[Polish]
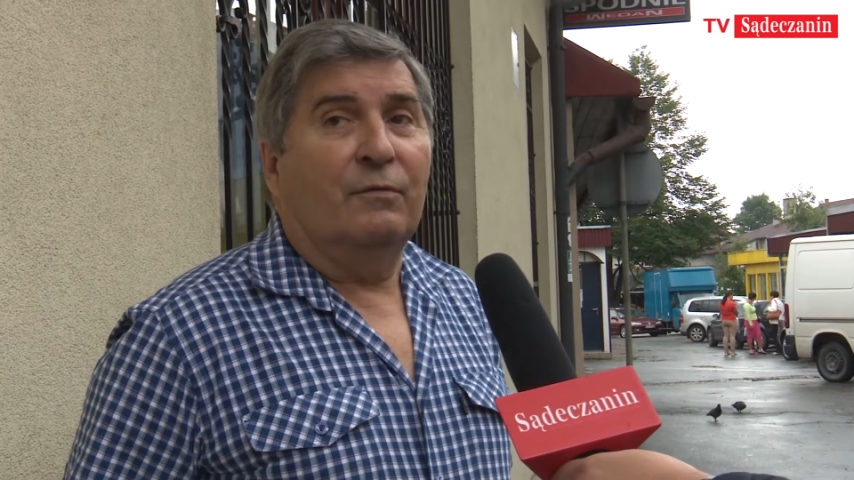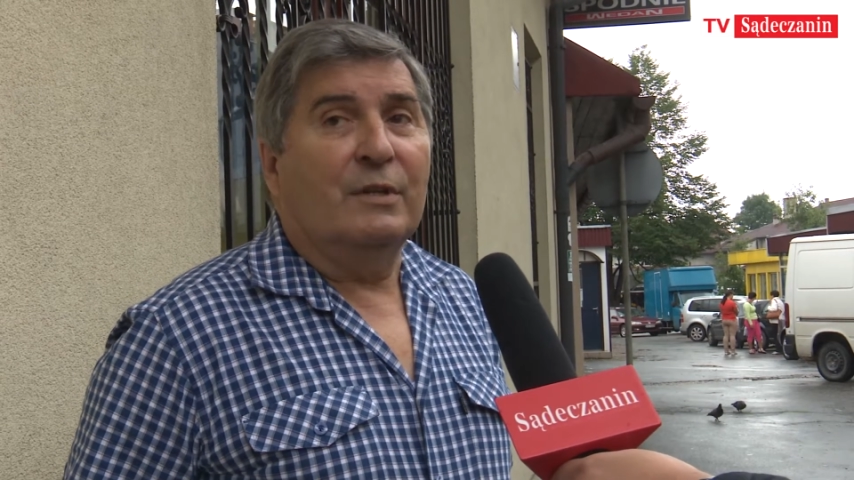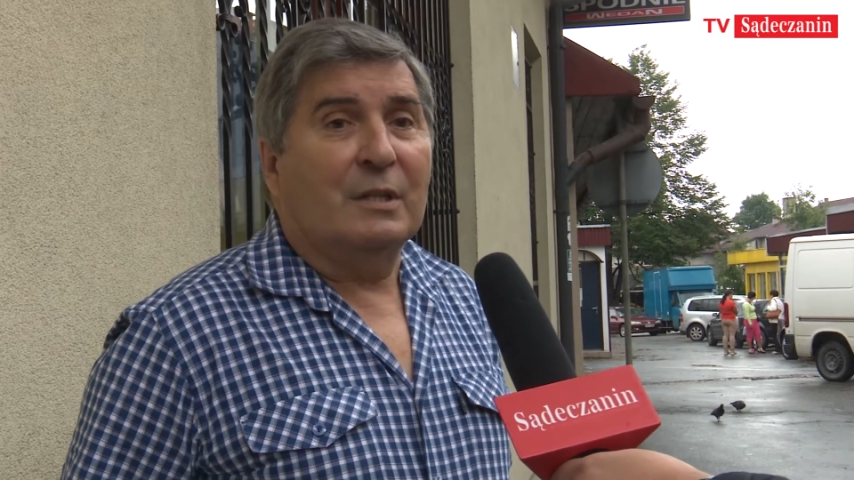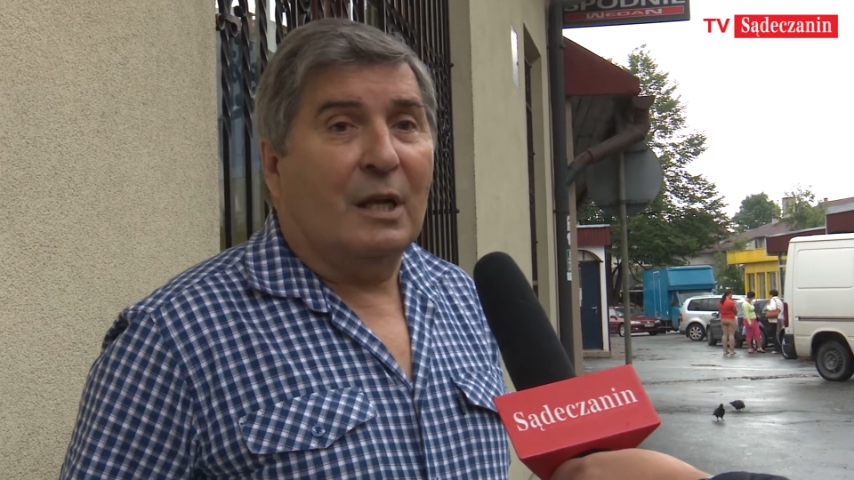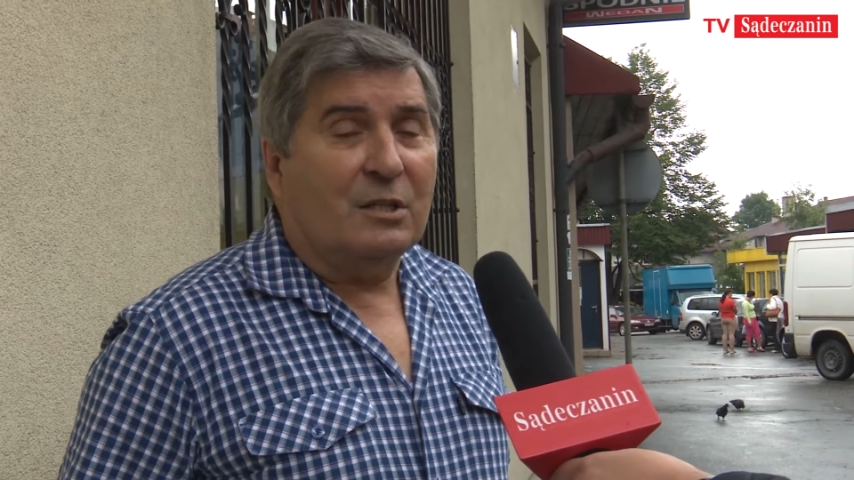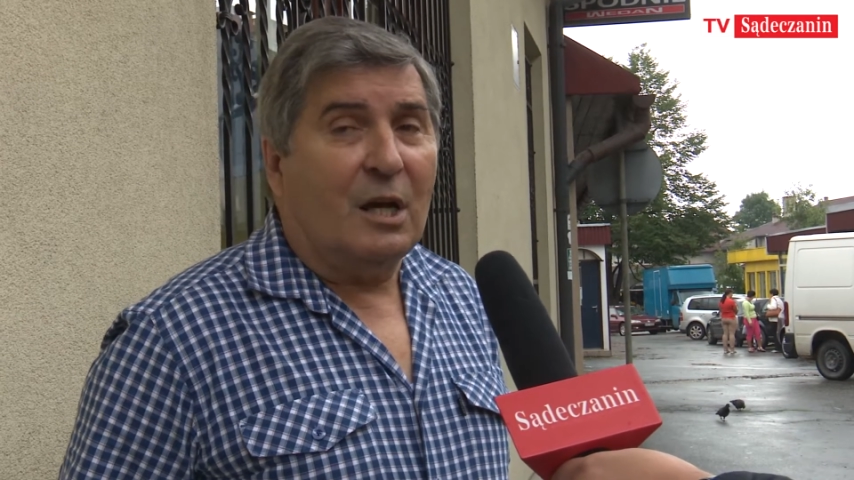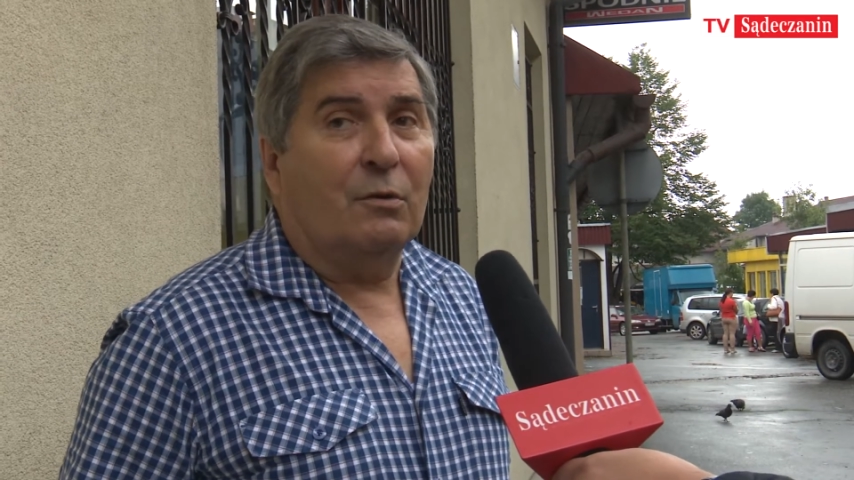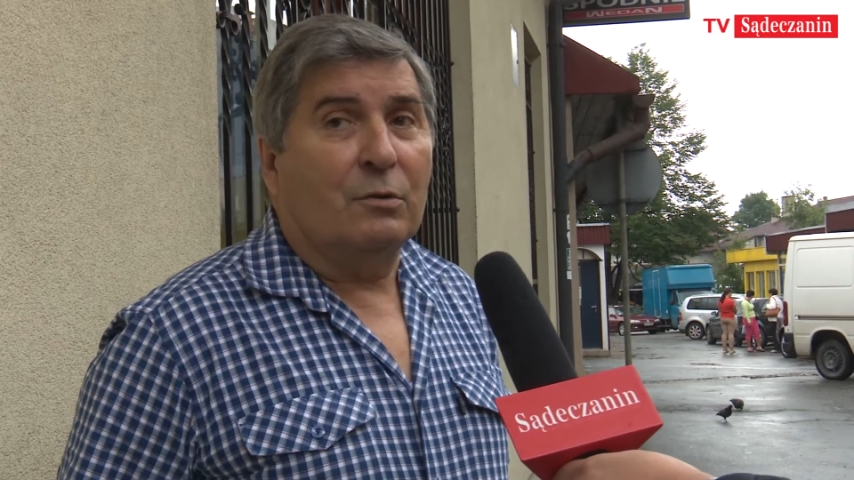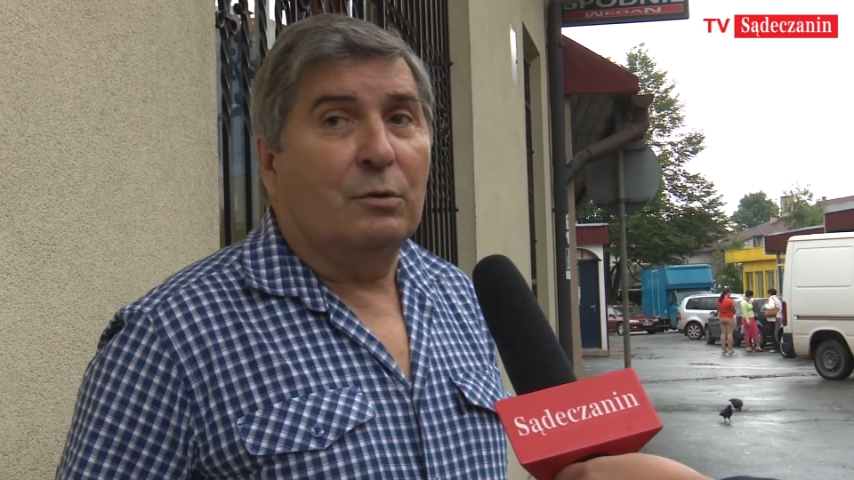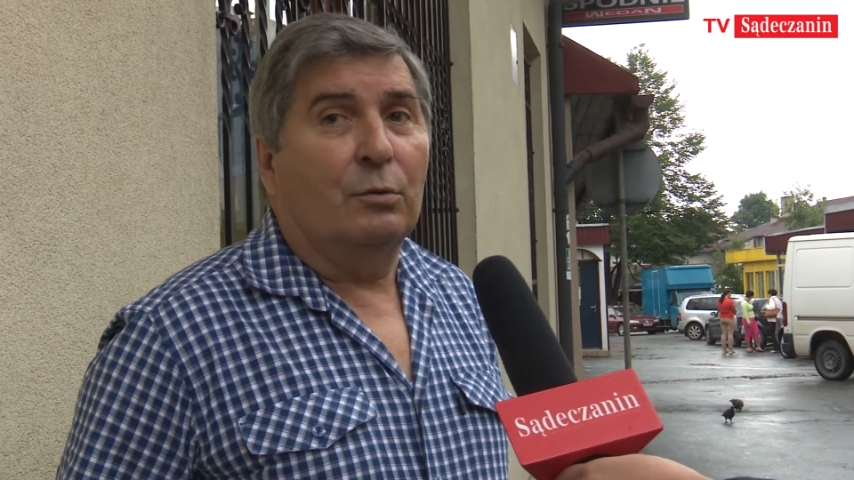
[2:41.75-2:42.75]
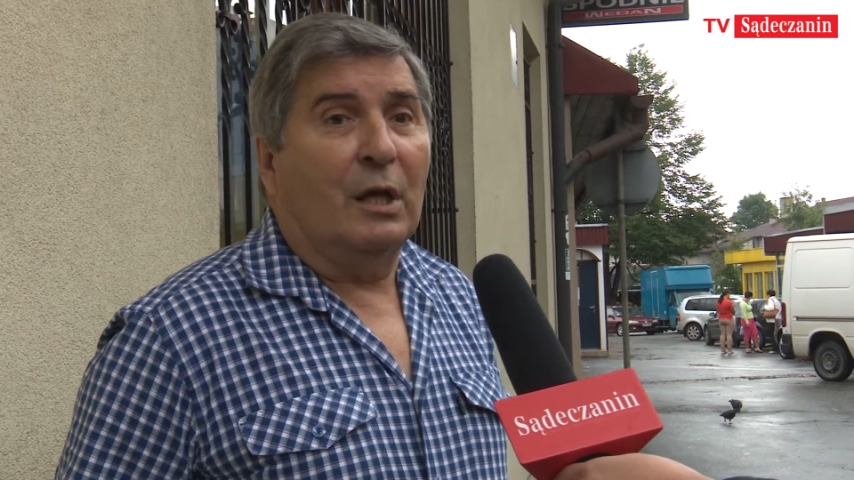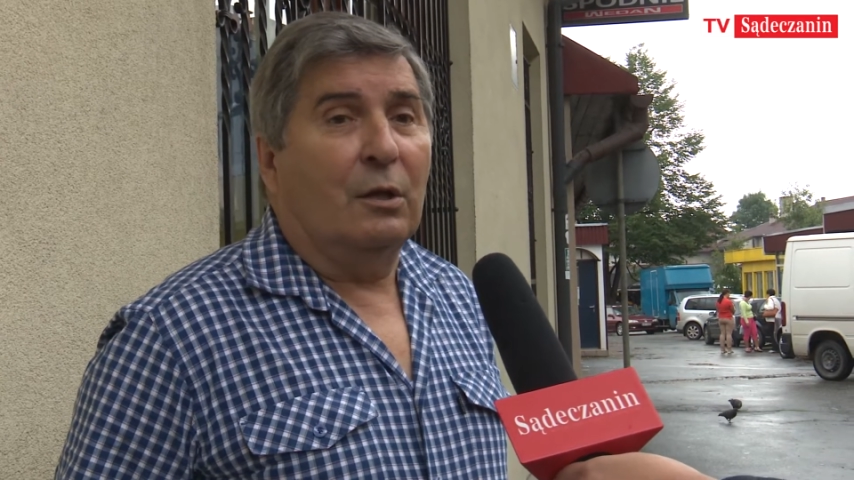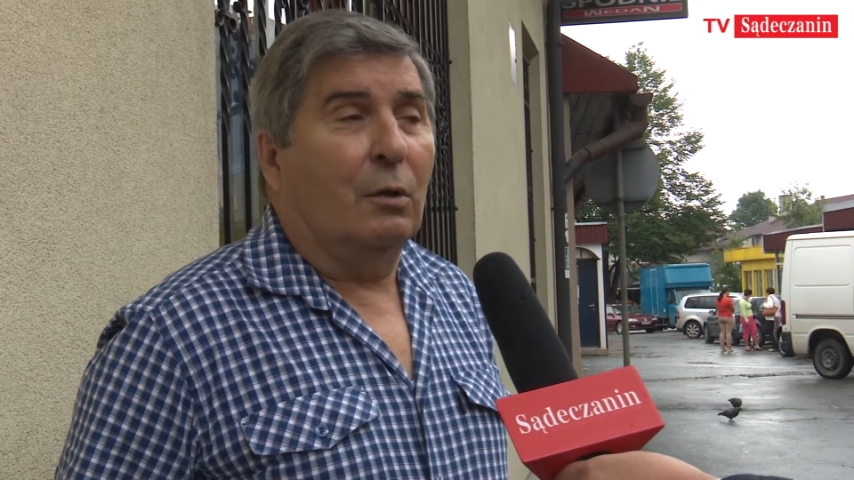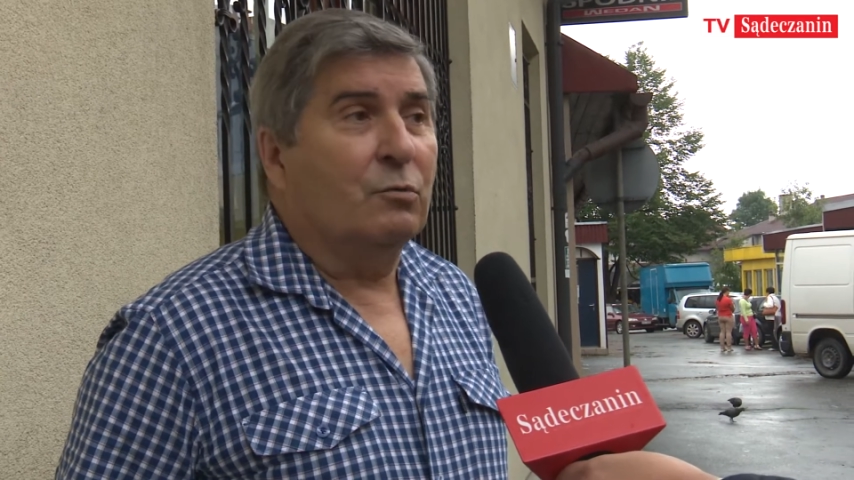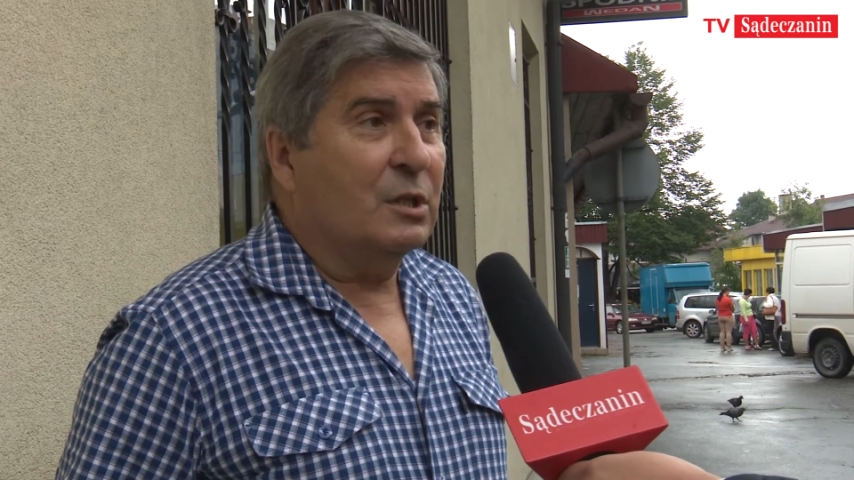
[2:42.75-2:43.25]
wyznaczając tutaj
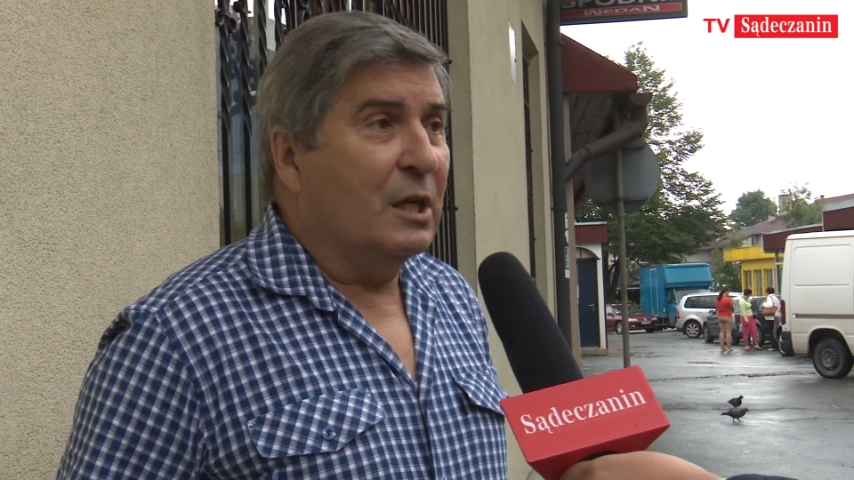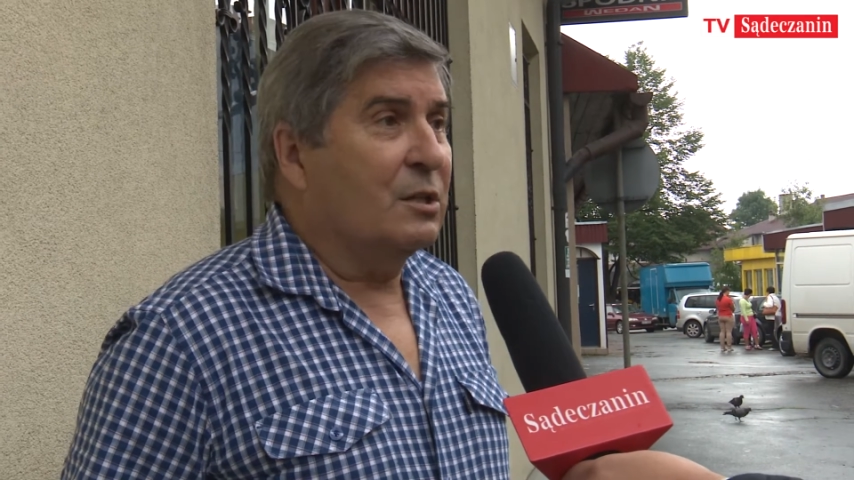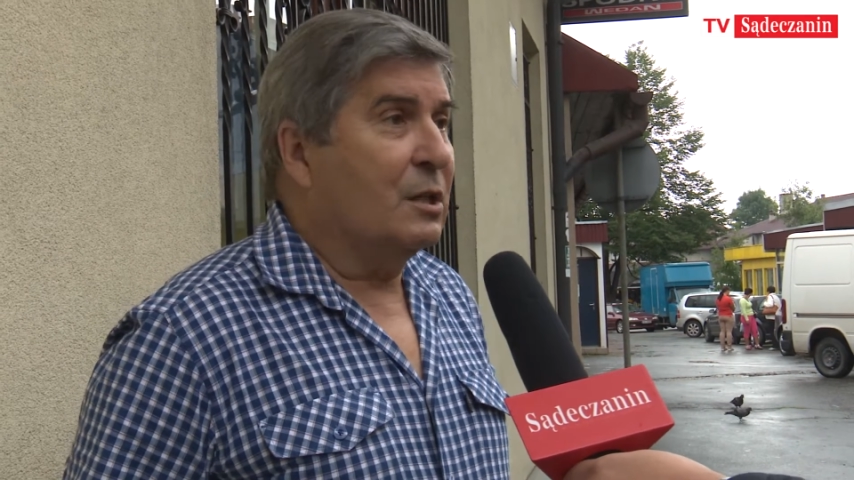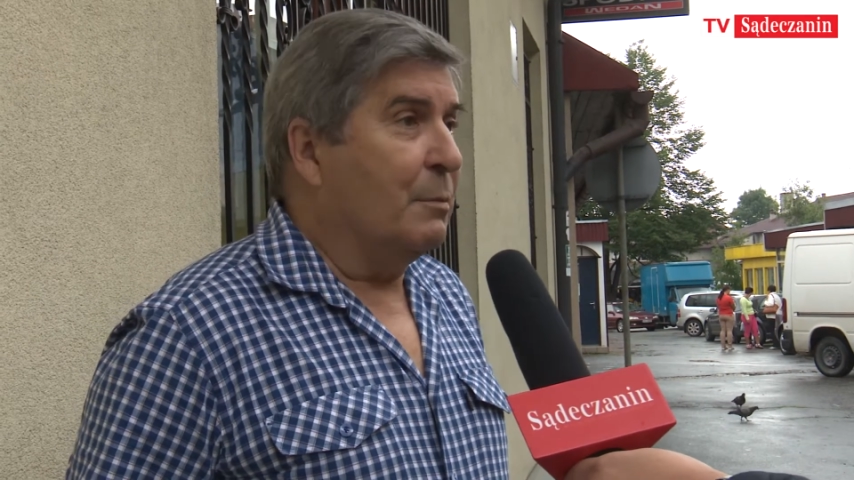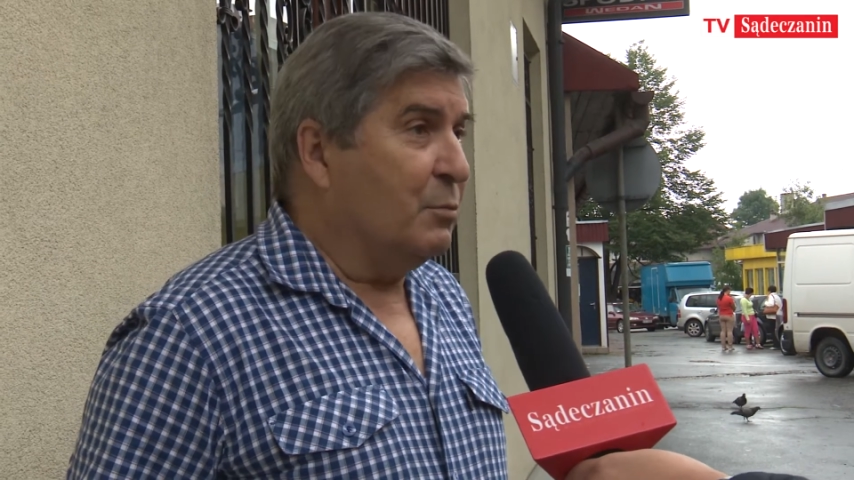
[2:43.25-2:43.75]
tą ścieżkę,